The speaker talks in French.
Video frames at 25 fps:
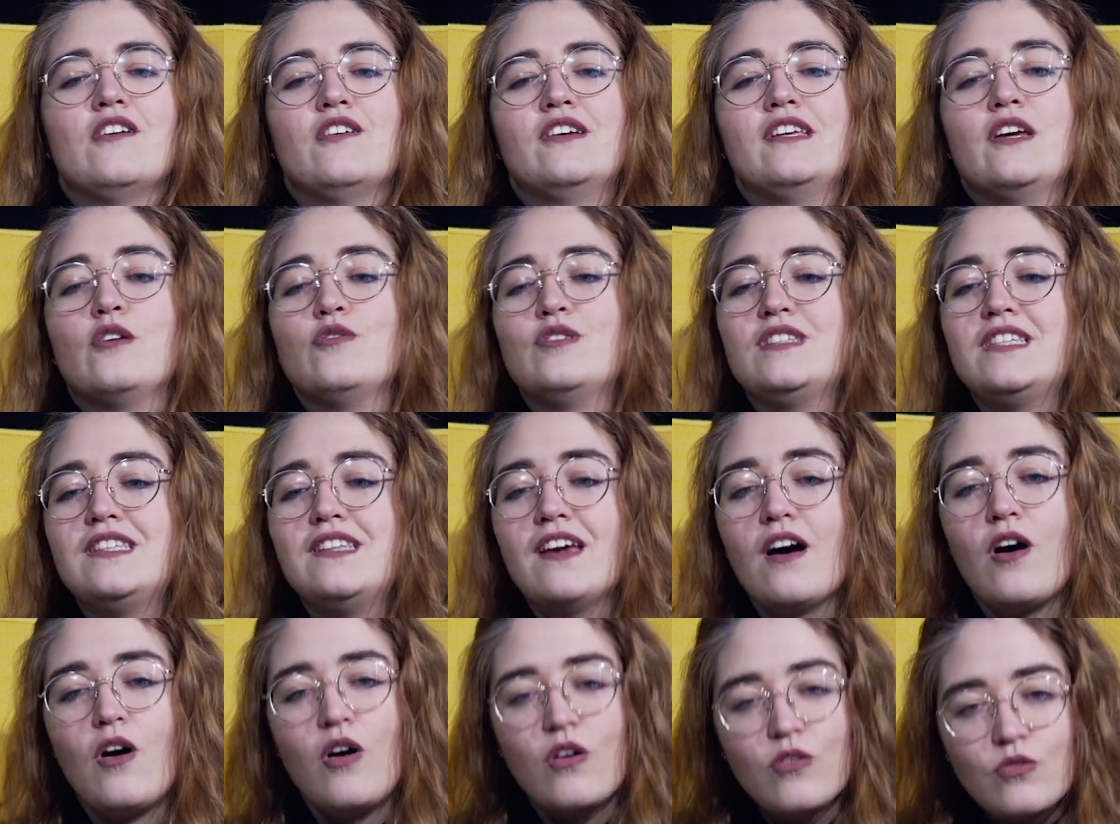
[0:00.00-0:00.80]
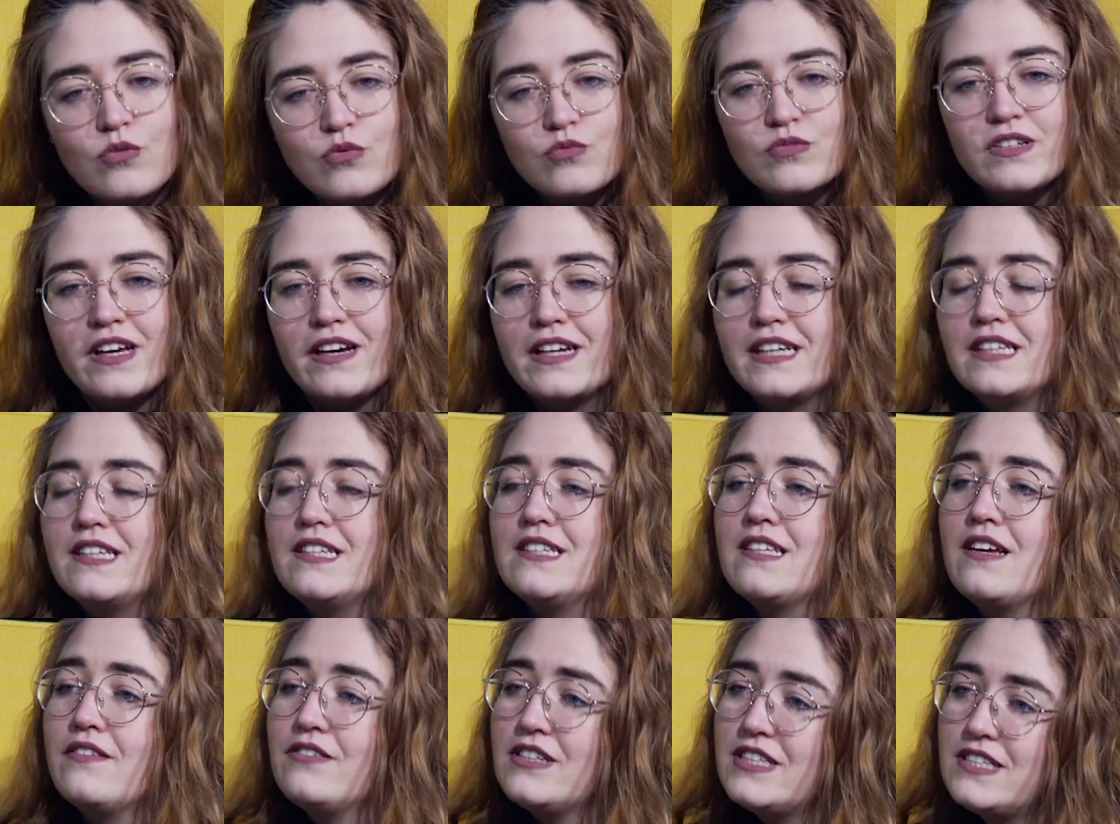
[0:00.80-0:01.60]
Il y a aussi des rencontres avec
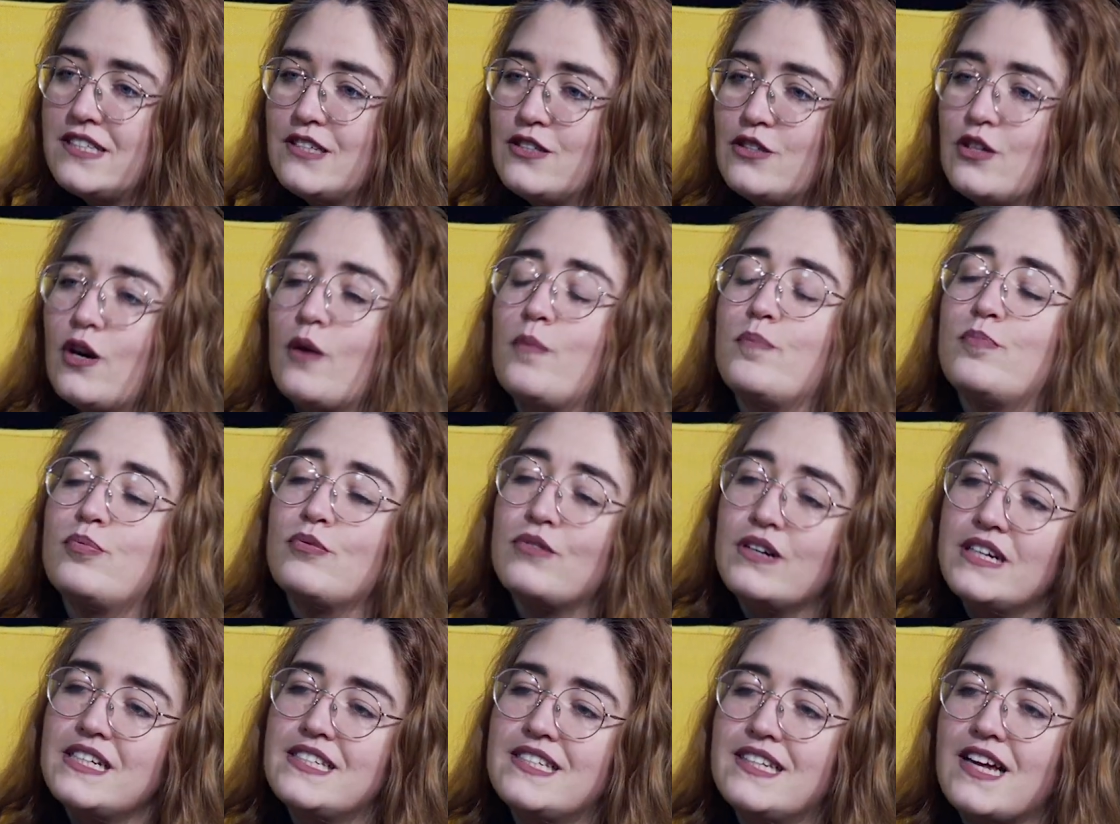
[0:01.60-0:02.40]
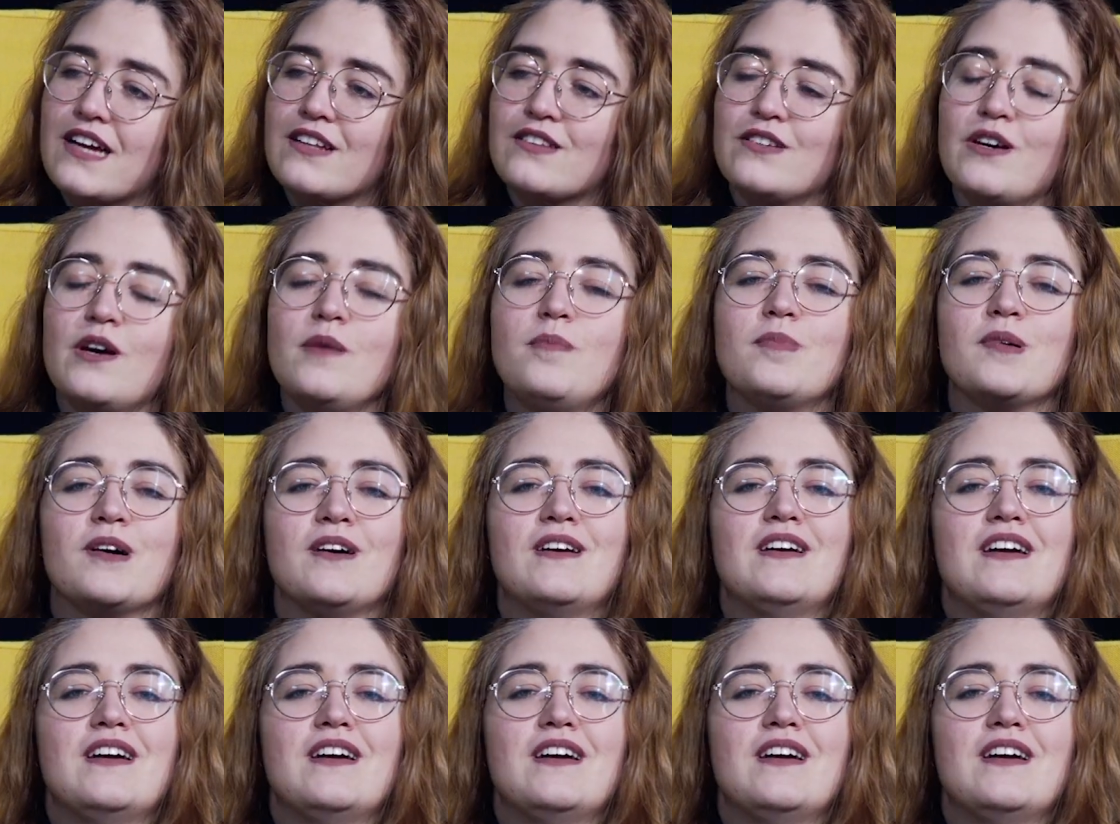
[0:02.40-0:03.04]
des investisseurs pour les startups.